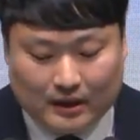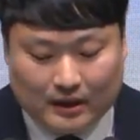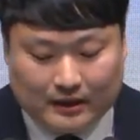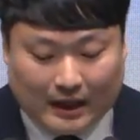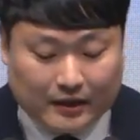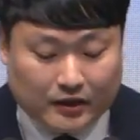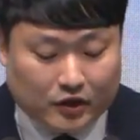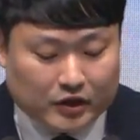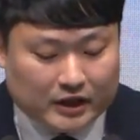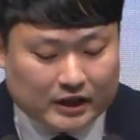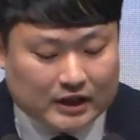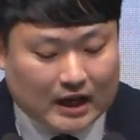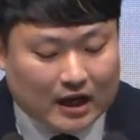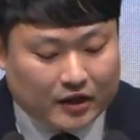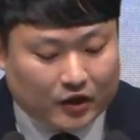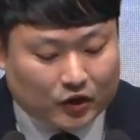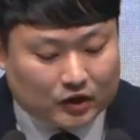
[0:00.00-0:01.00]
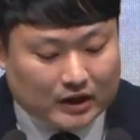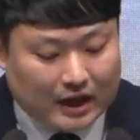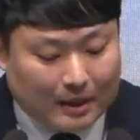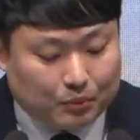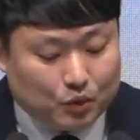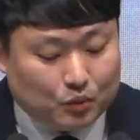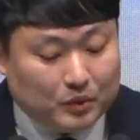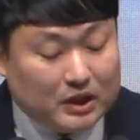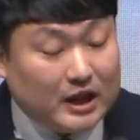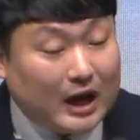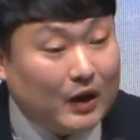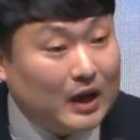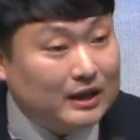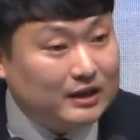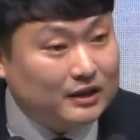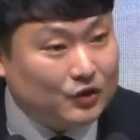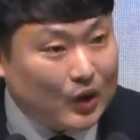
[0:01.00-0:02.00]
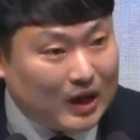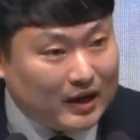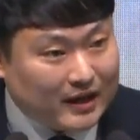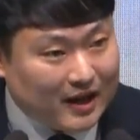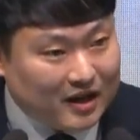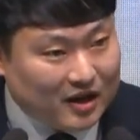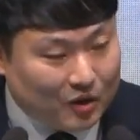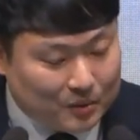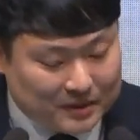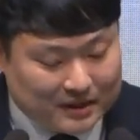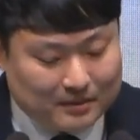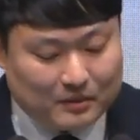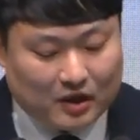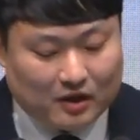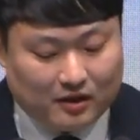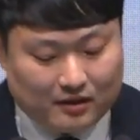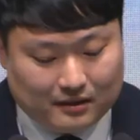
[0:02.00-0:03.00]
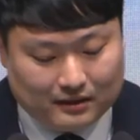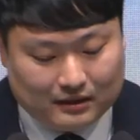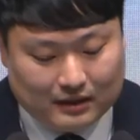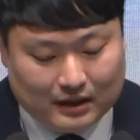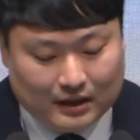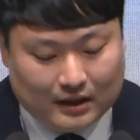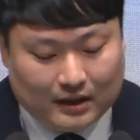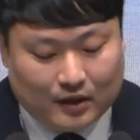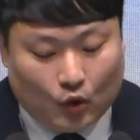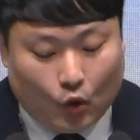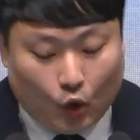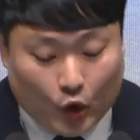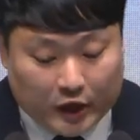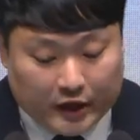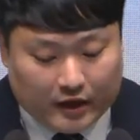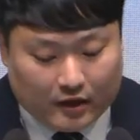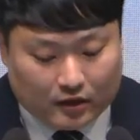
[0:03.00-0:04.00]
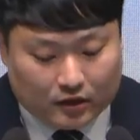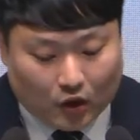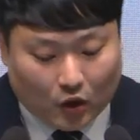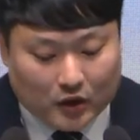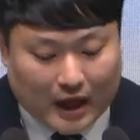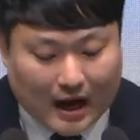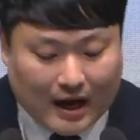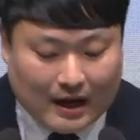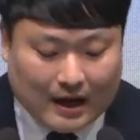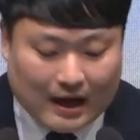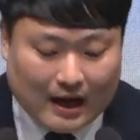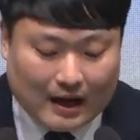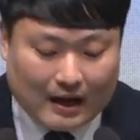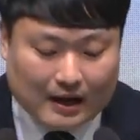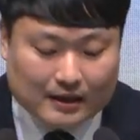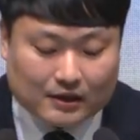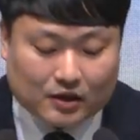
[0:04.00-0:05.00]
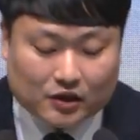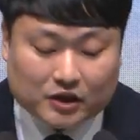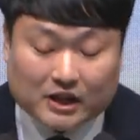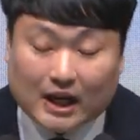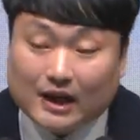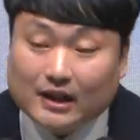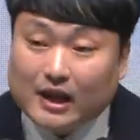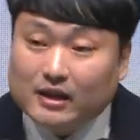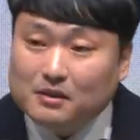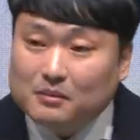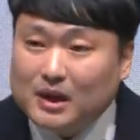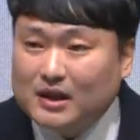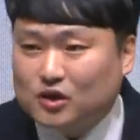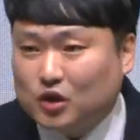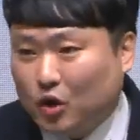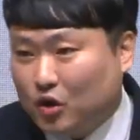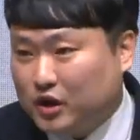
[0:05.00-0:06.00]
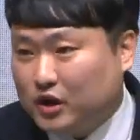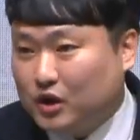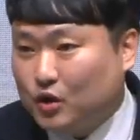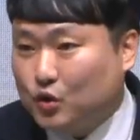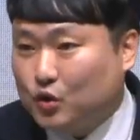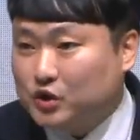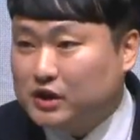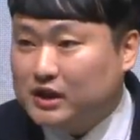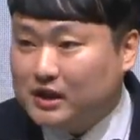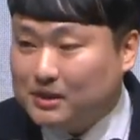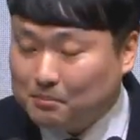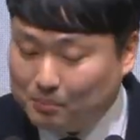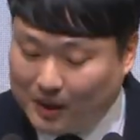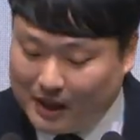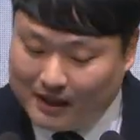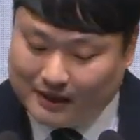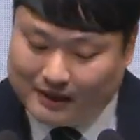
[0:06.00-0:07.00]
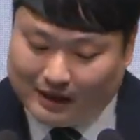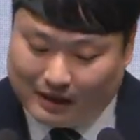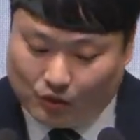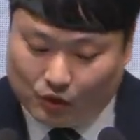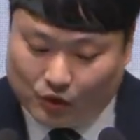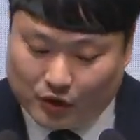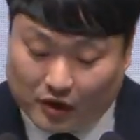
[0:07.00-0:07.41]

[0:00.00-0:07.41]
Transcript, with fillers: 당연히 그가 겪는 아픔이 나와는 관계가 없으며 오히려 더 나아가 그것이 하나님의 정의로운 심판이라고